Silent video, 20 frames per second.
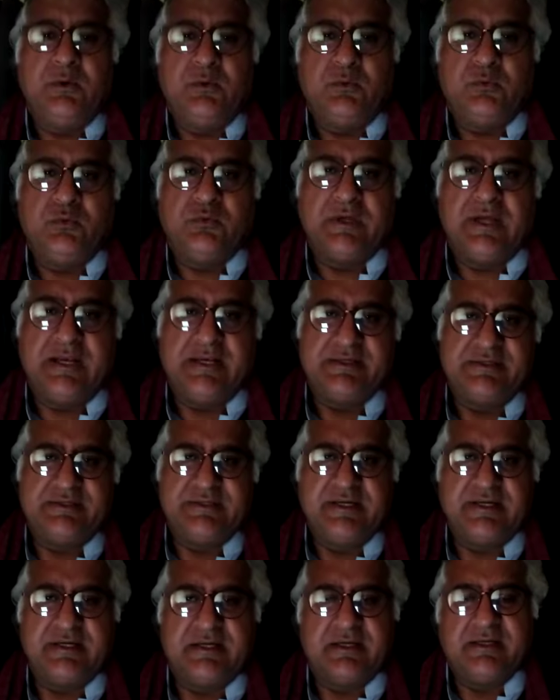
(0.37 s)
गुजारिश
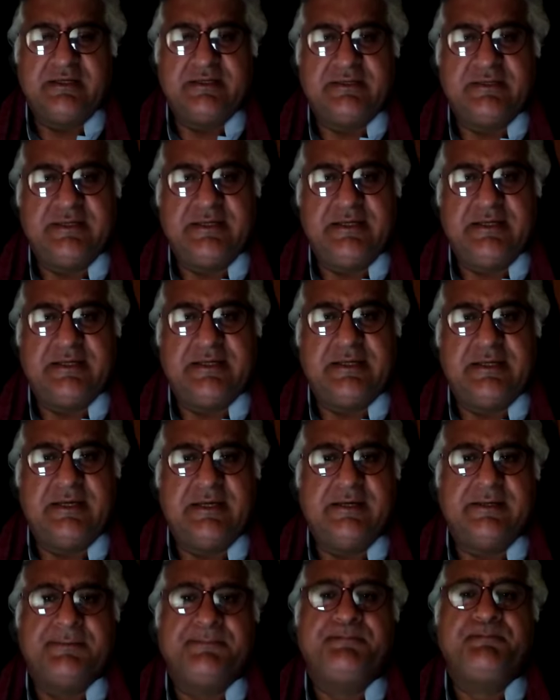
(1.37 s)
ये करनी थी कि
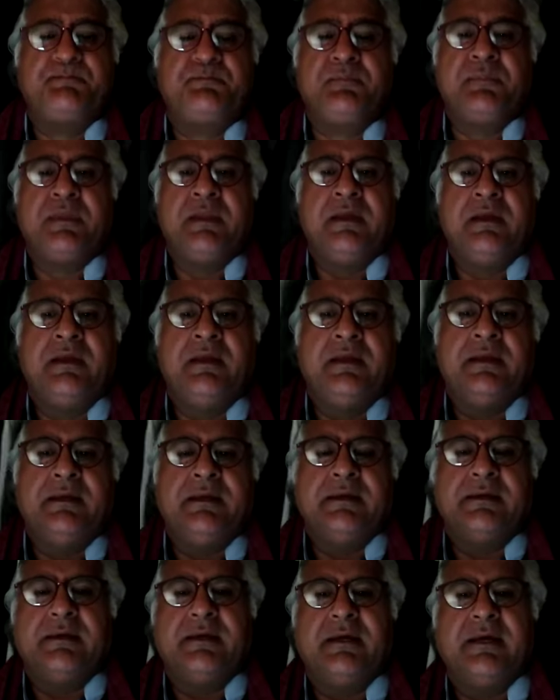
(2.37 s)

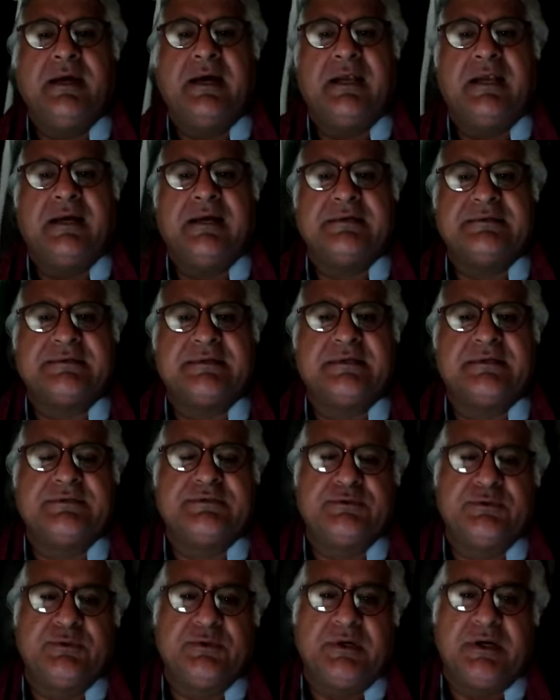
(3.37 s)
ये आला हजरत
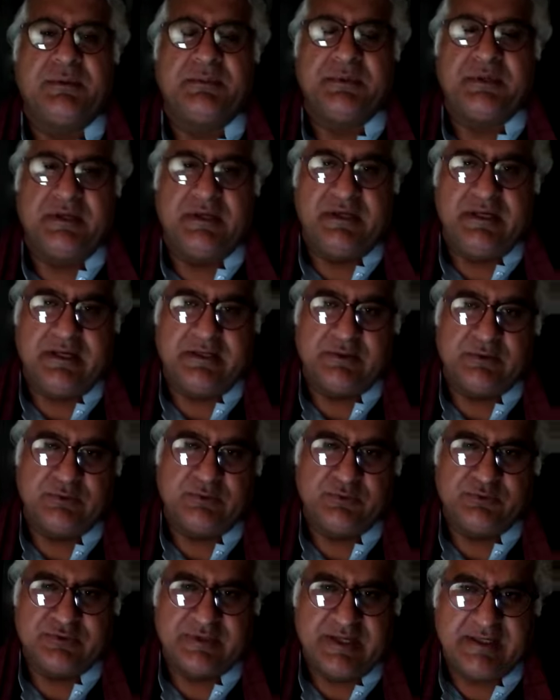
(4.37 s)
जो आमर
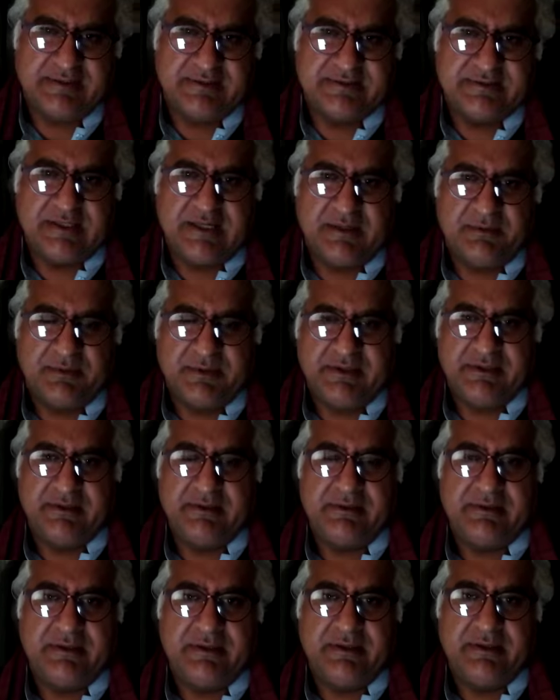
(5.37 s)
लियाकत हुसैन साहब हैं
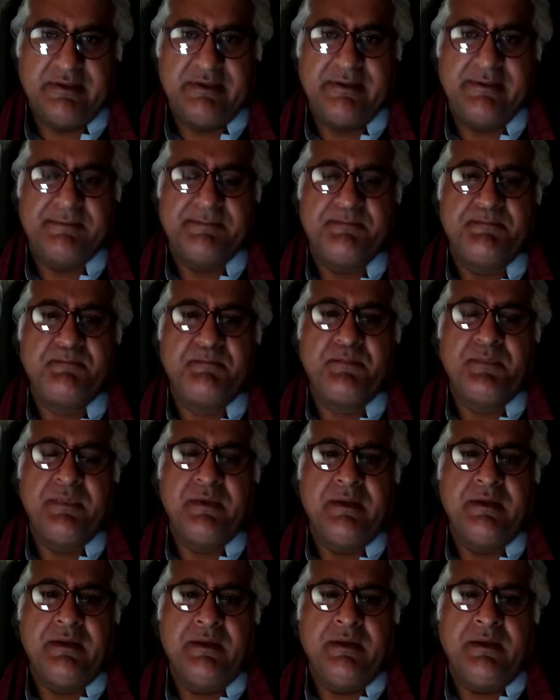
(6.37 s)
ये
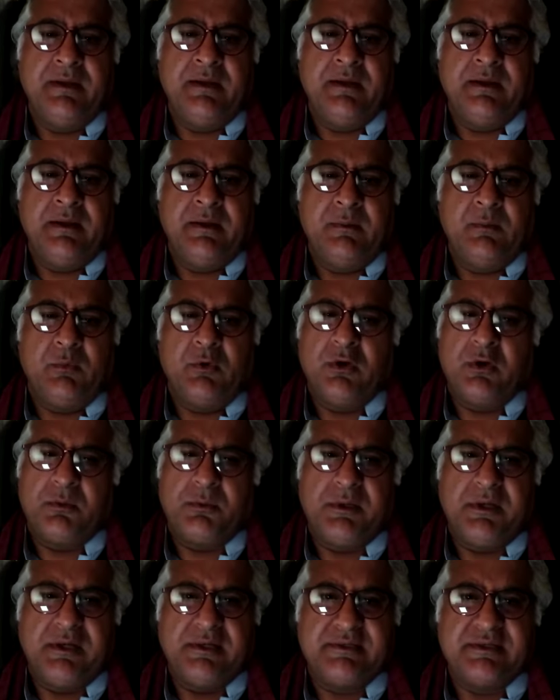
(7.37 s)
मुल्क
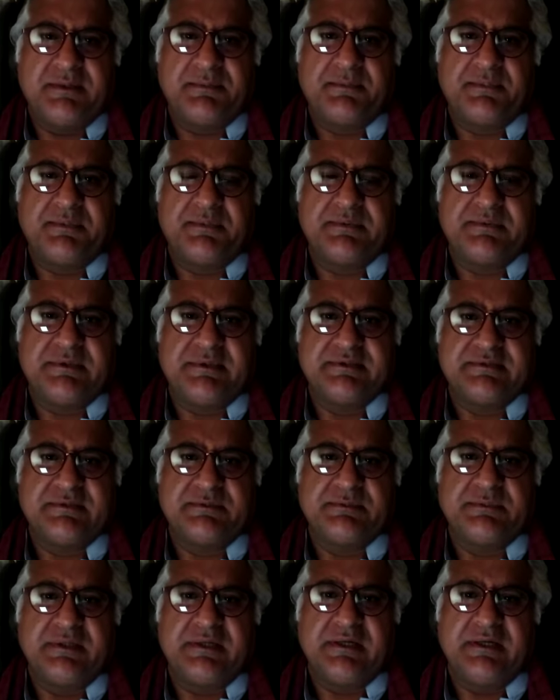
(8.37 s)
में अजब
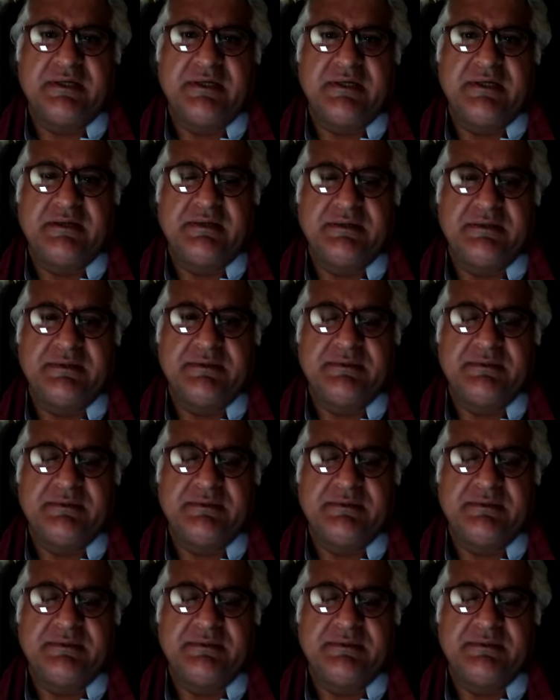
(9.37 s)
किस्म के